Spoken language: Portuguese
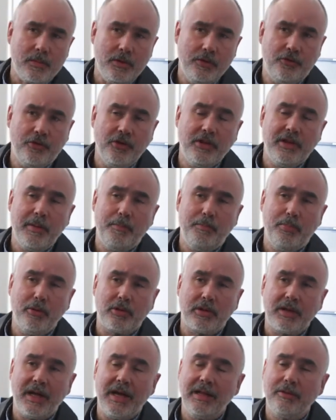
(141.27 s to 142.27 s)
de
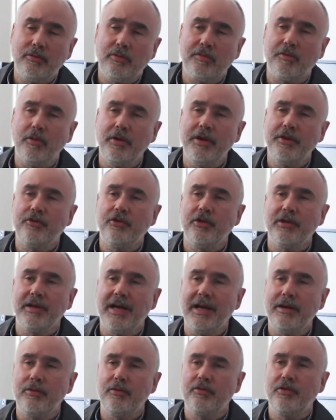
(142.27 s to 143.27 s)
deputados
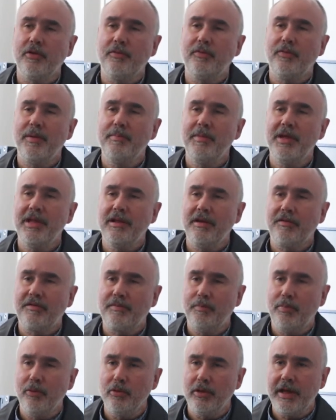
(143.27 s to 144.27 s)
originários de famílias
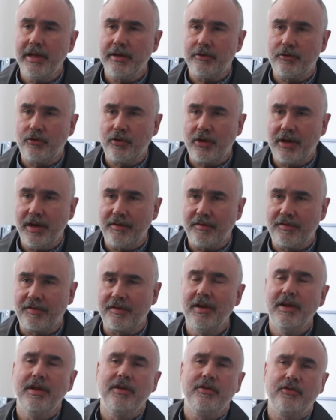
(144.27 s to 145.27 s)
políticas,
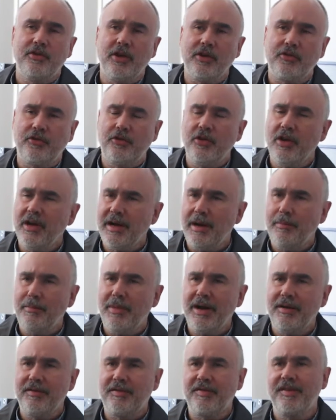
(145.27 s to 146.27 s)
já chega a
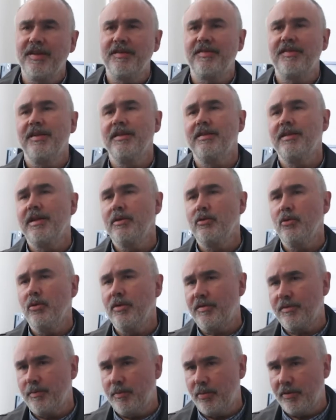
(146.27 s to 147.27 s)
mais de
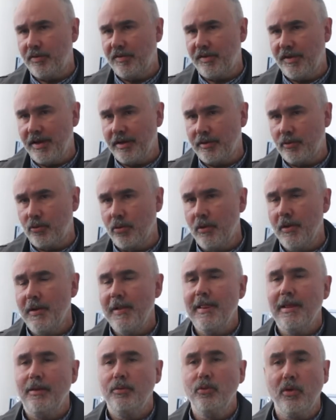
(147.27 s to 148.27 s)
62%.
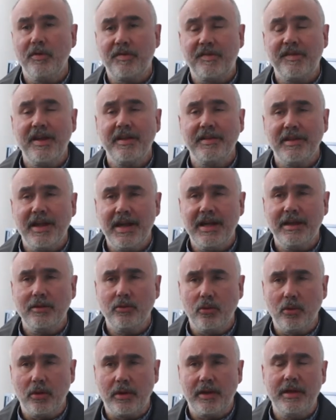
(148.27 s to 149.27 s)
No
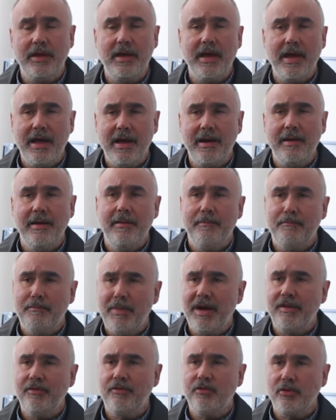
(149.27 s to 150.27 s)
Senado, que é
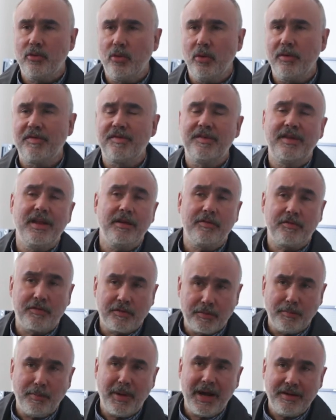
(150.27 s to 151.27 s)
mais de dois
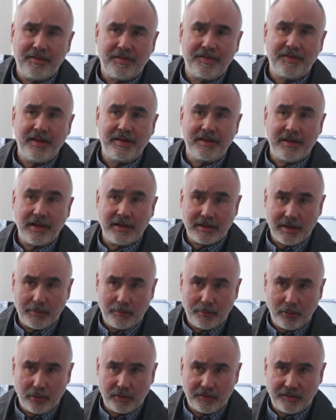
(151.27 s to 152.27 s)
terços, mais de
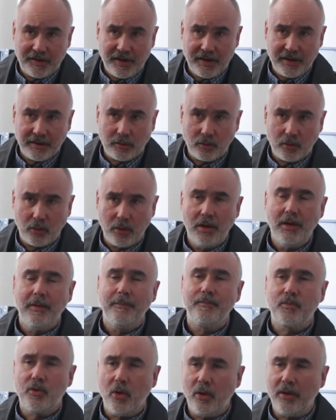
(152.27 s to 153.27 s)
70%
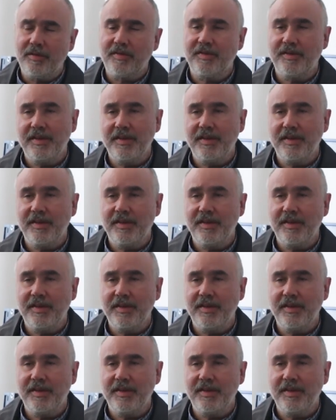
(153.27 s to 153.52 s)
dois